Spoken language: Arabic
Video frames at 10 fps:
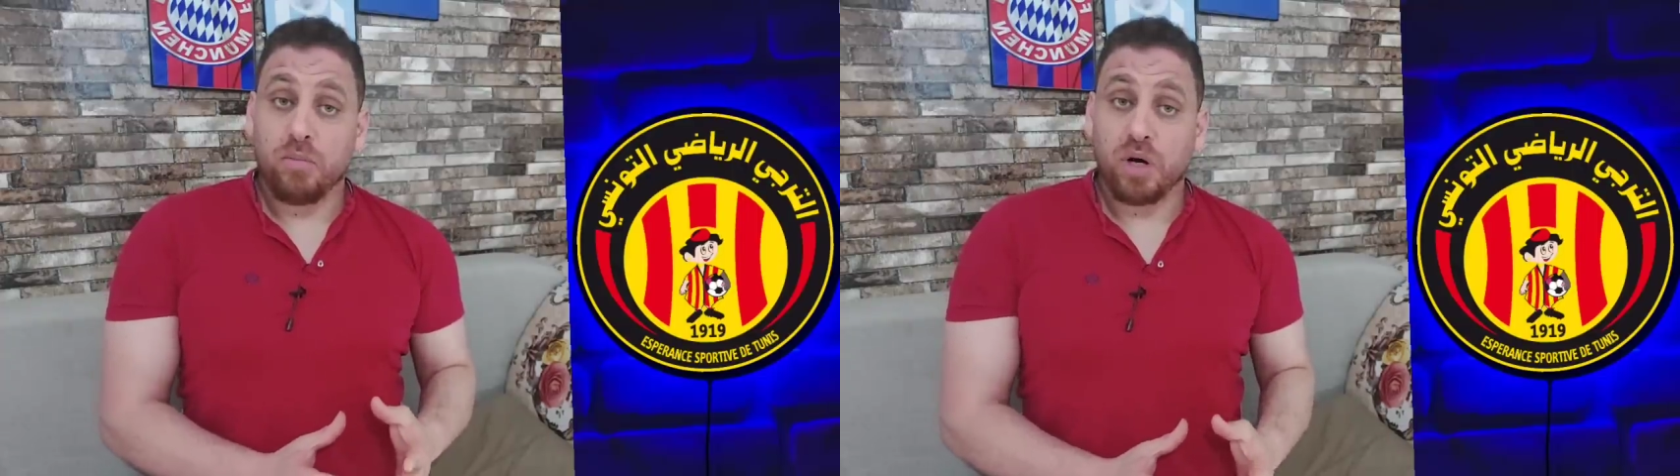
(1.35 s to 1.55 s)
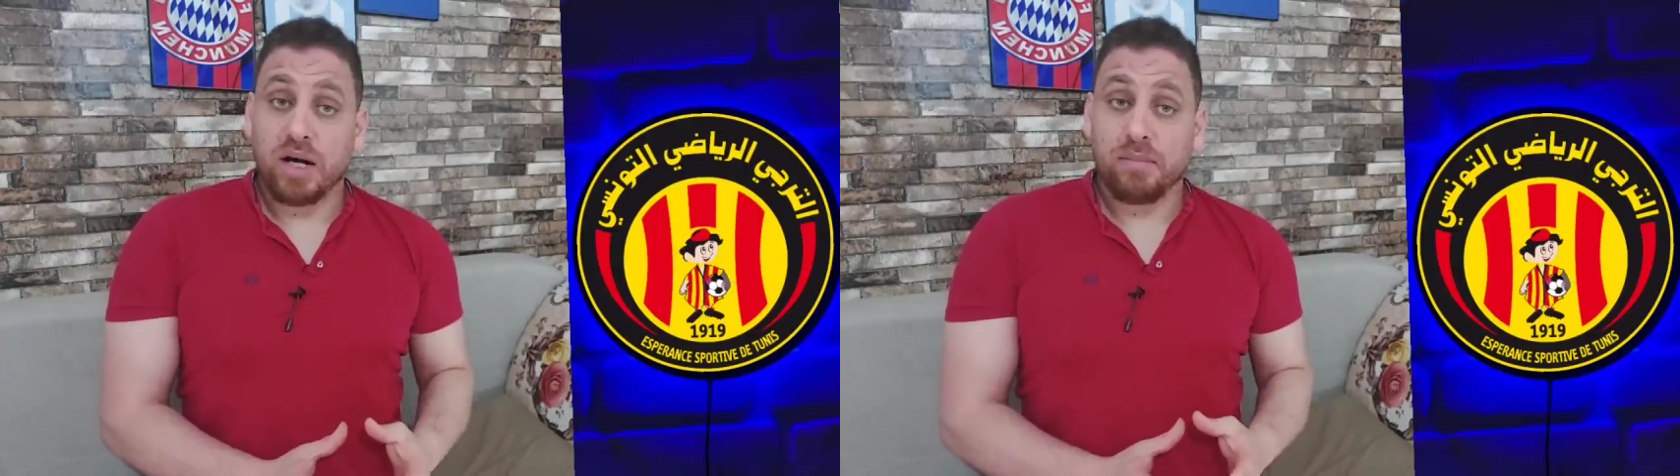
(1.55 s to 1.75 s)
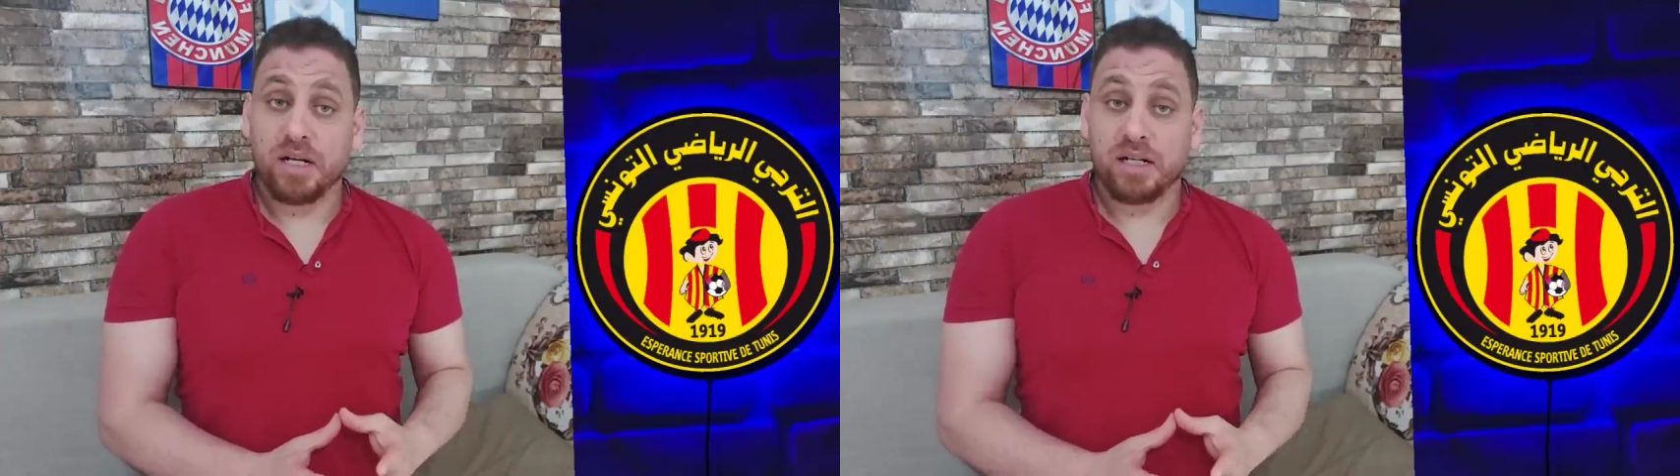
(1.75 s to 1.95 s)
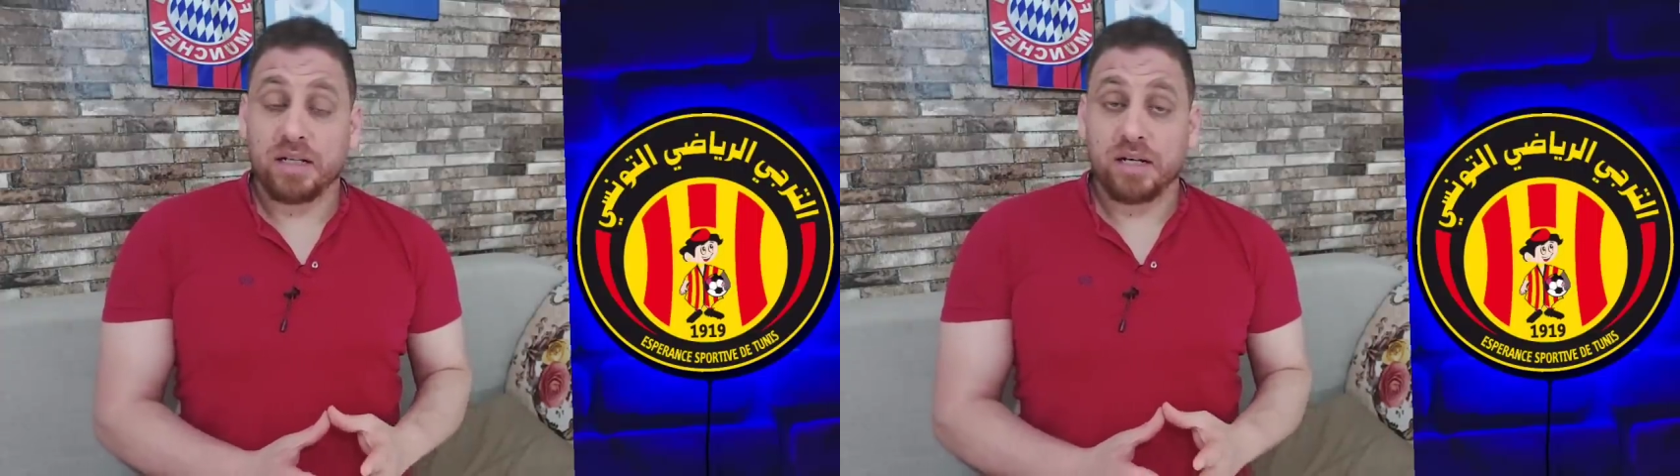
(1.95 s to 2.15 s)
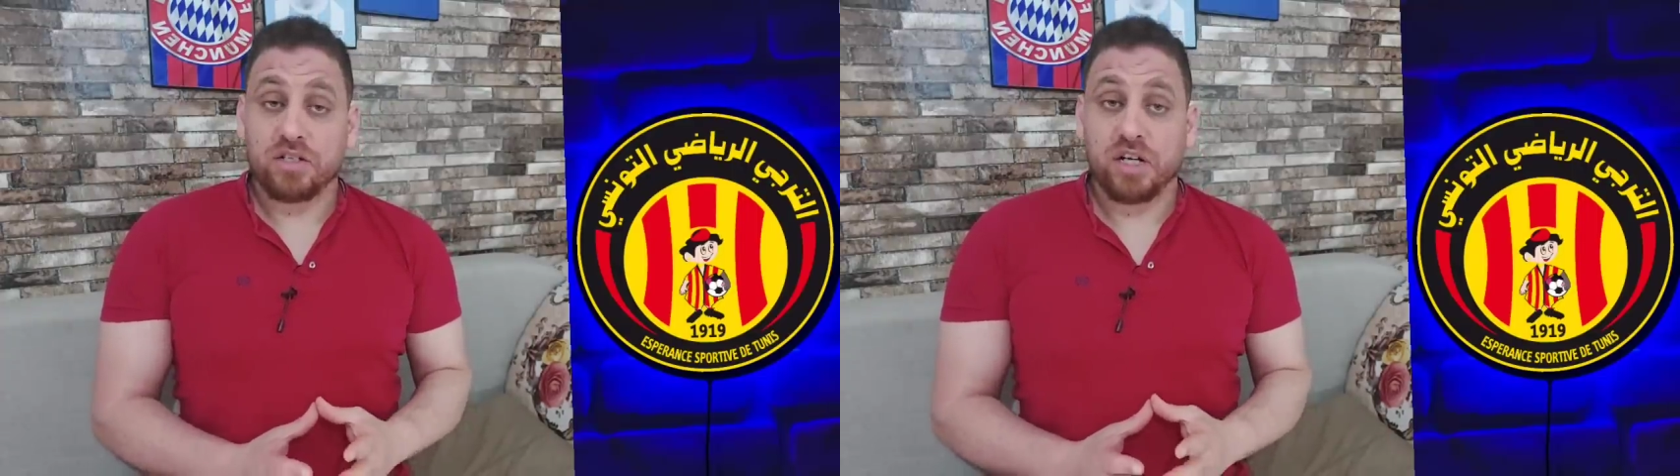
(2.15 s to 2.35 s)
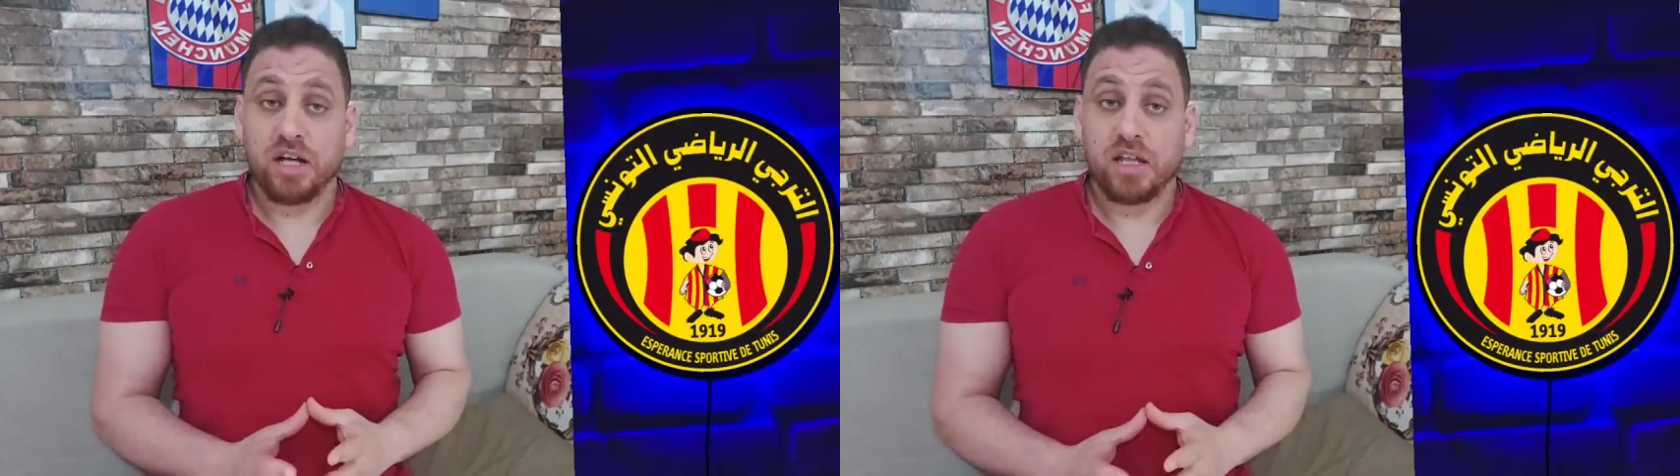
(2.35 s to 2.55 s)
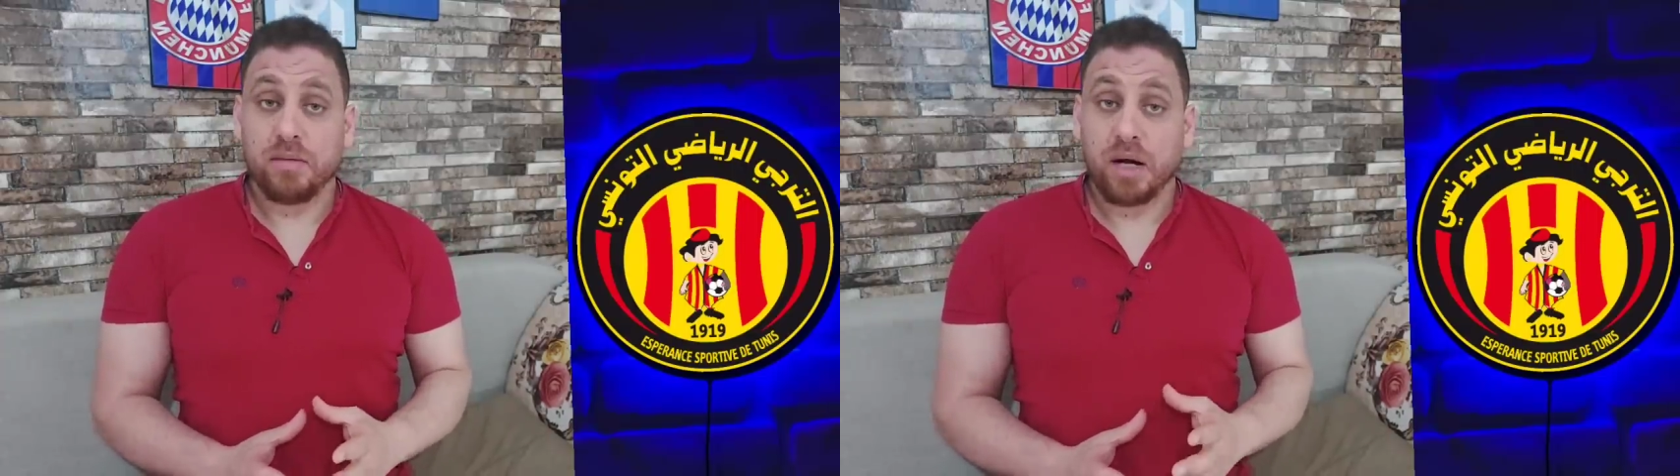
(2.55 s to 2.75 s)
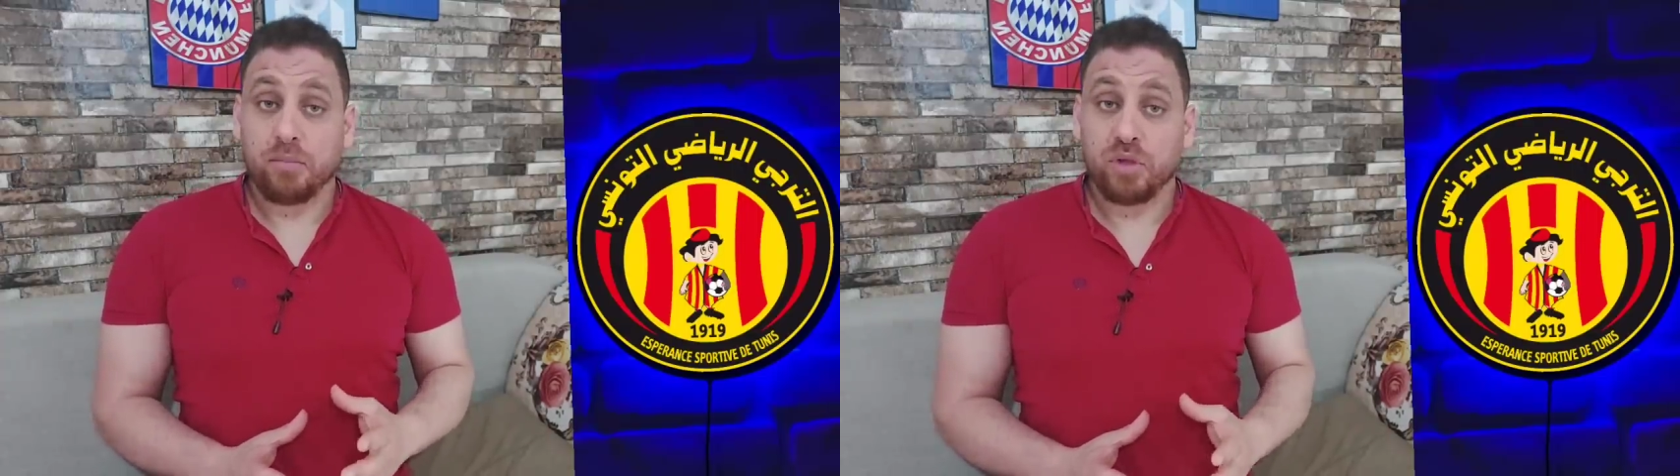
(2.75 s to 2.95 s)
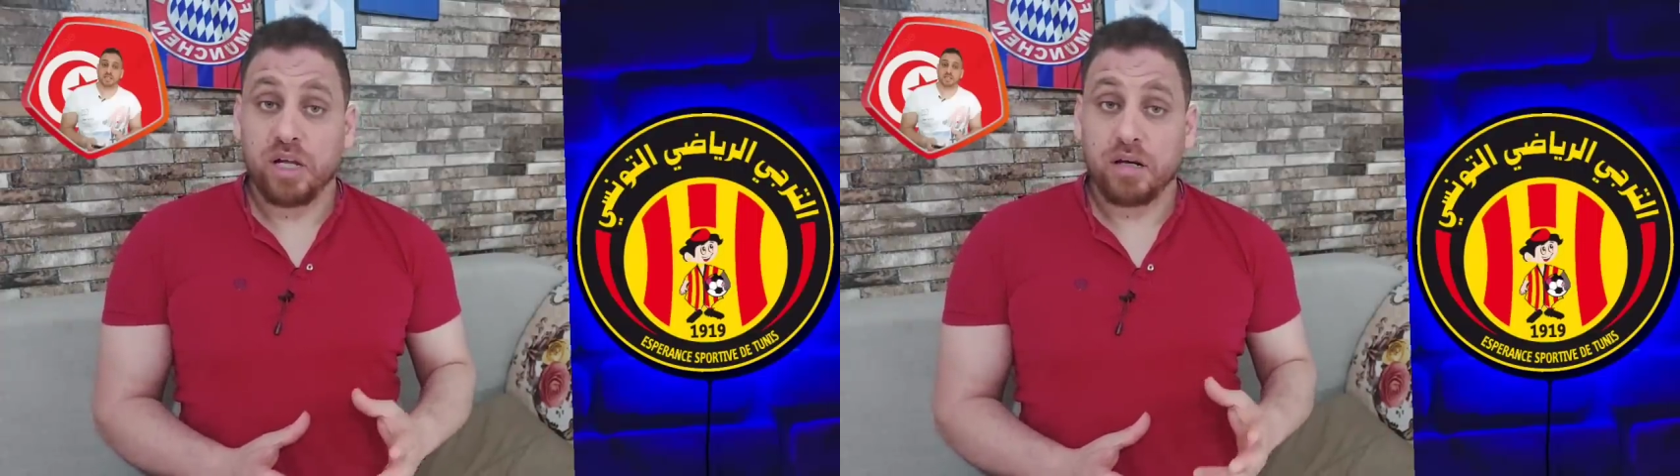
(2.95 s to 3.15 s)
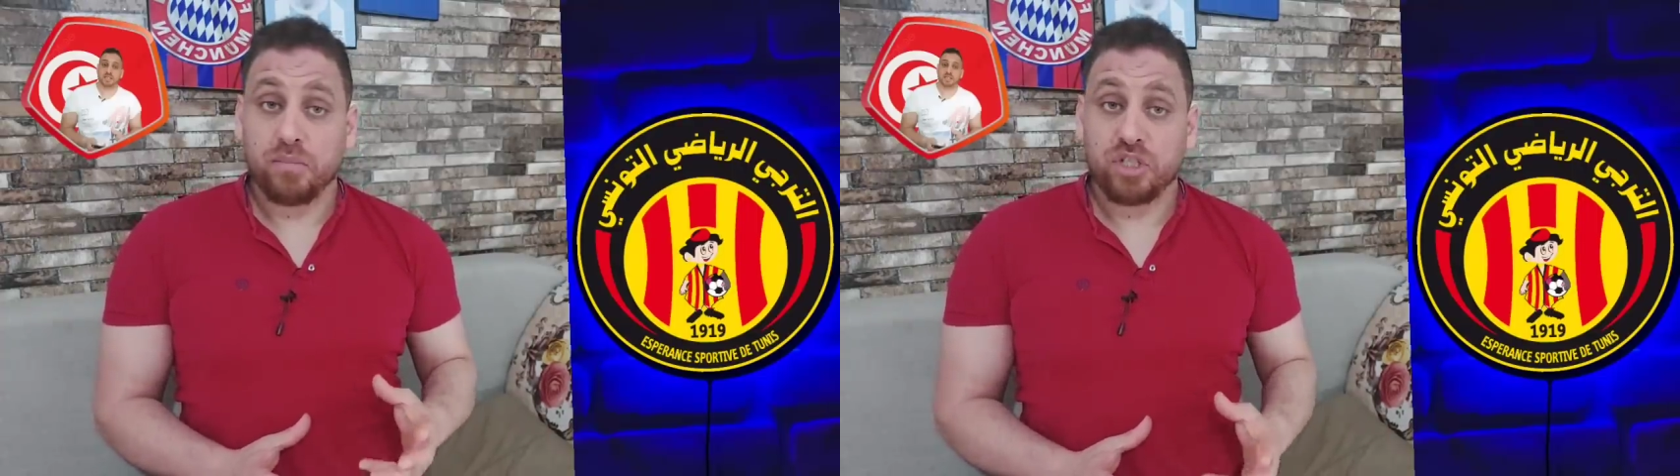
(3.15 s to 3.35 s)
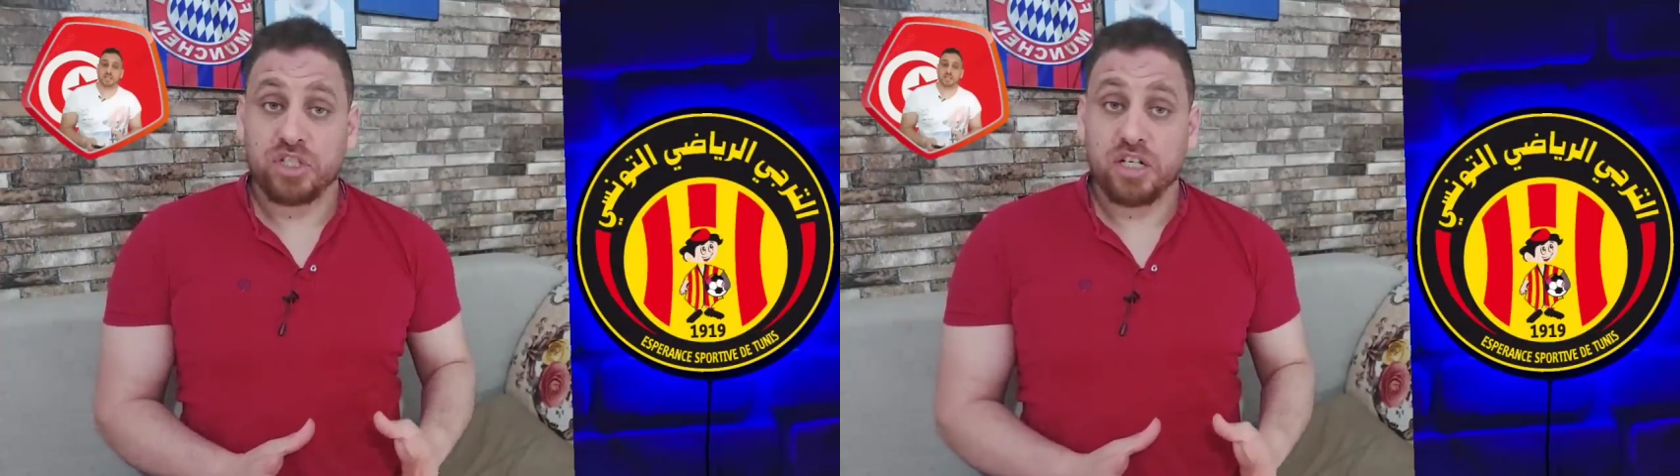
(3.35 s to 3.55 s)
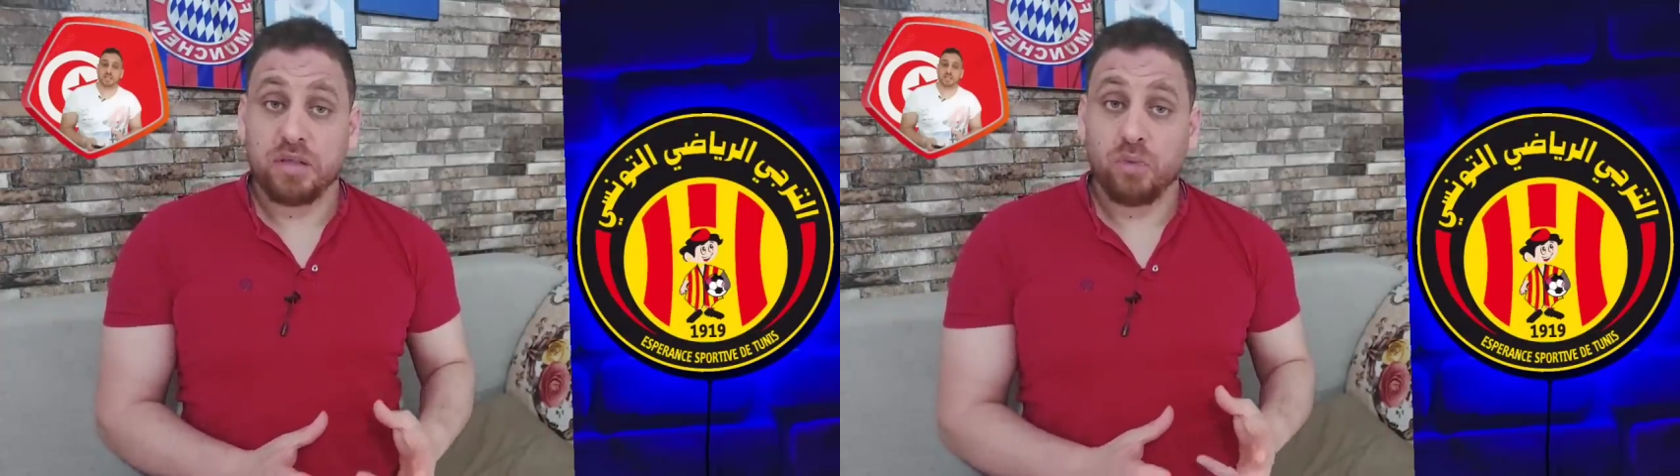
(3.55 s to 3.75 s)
مقابلة للترجي الرياضي مع مدرب جديد